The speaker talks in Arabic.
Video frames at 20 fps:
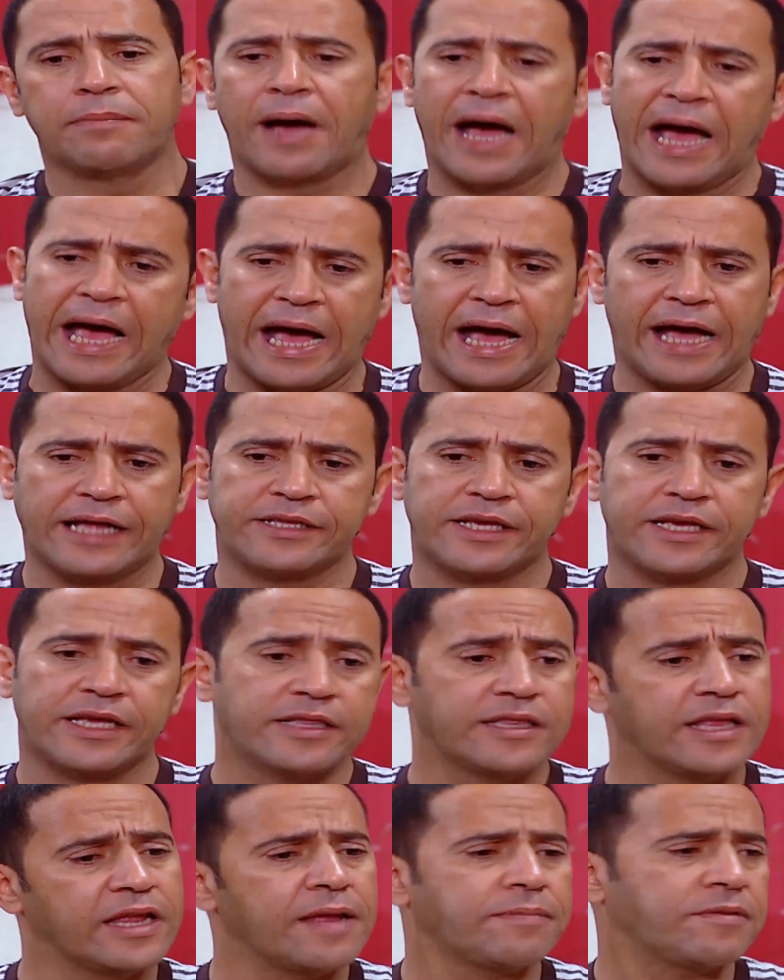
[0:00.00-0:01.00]
معاها عادي
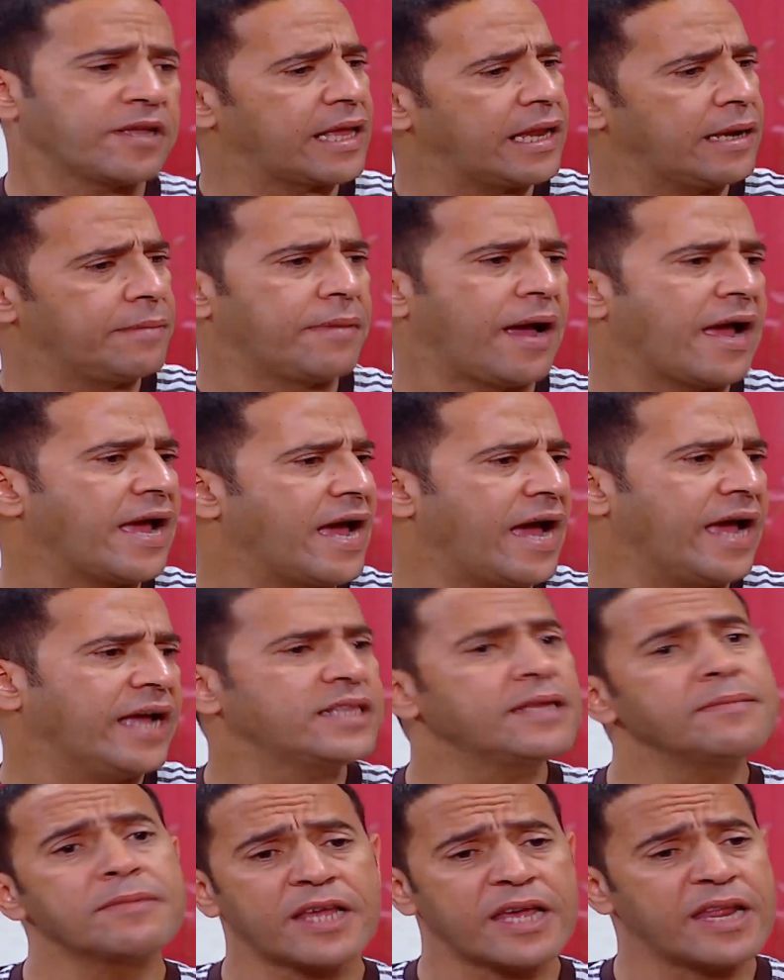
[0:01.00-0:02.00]
جدا هي بتتكلم معايا
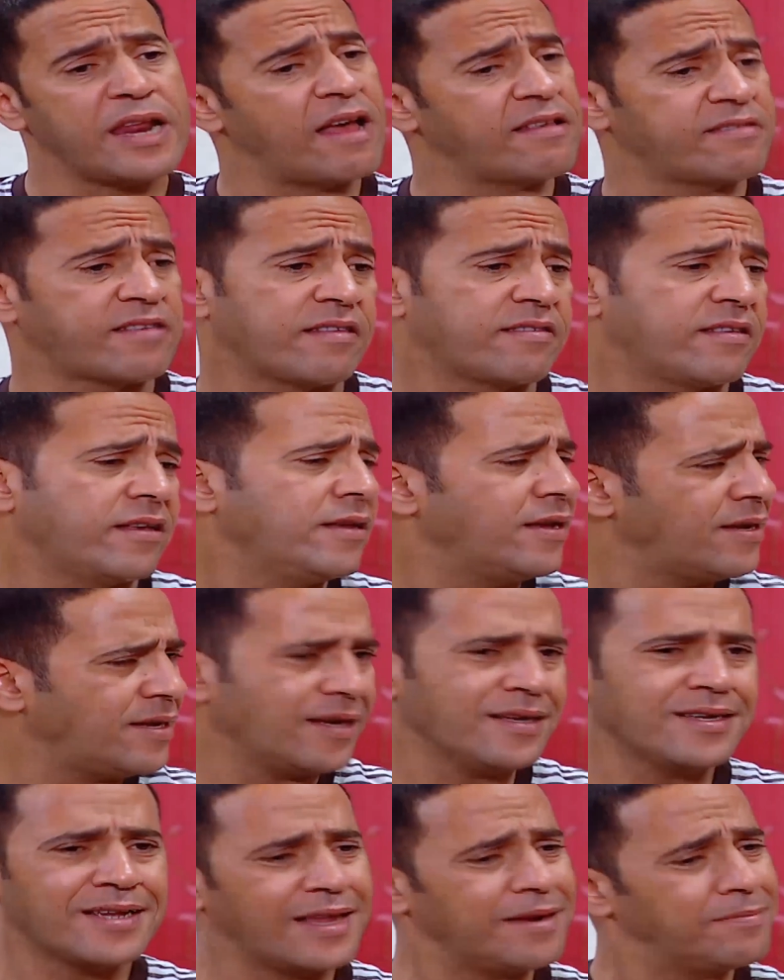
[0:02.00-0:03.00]
عادي من غير حساسيه
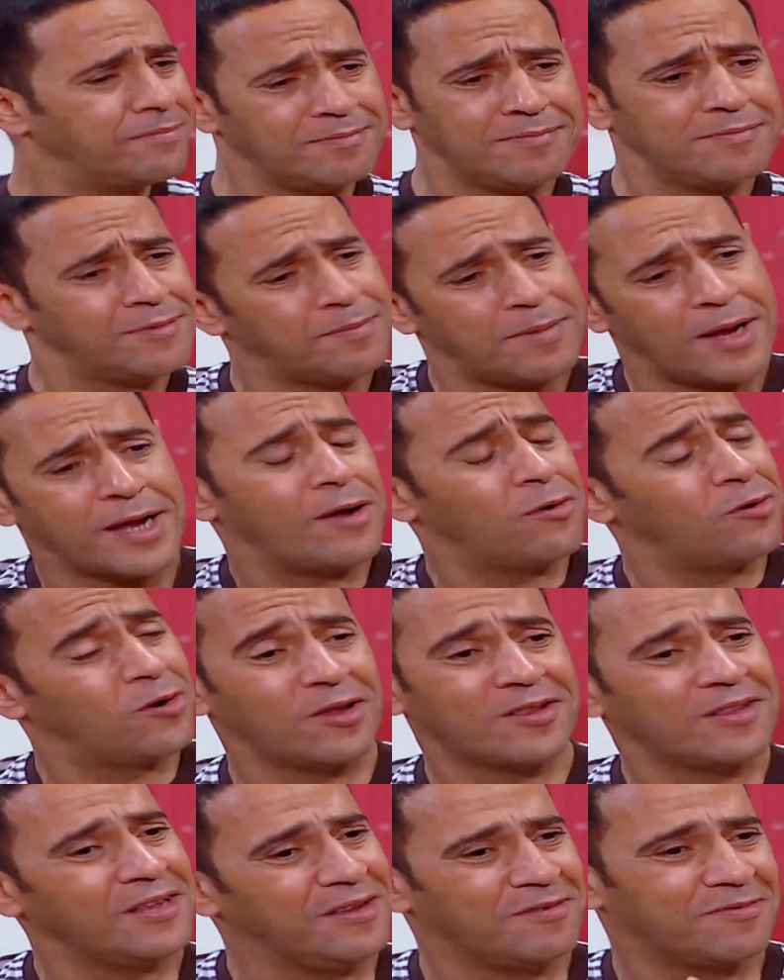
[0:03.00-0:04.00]
يعني كان بتبقى جو
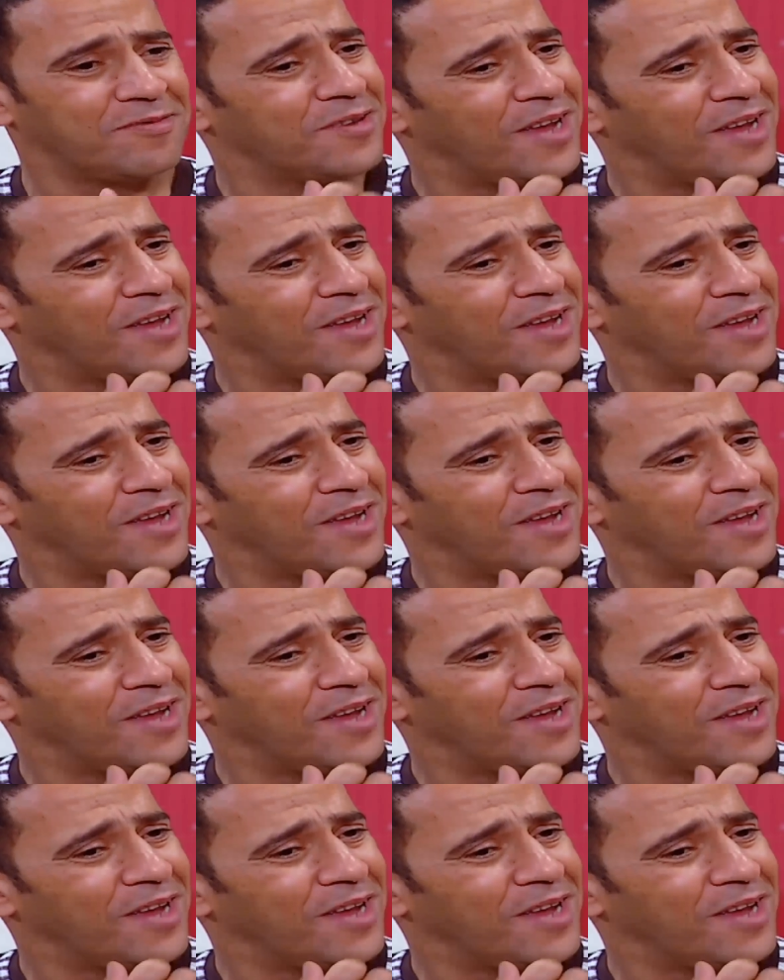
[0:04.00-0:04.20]
لطيف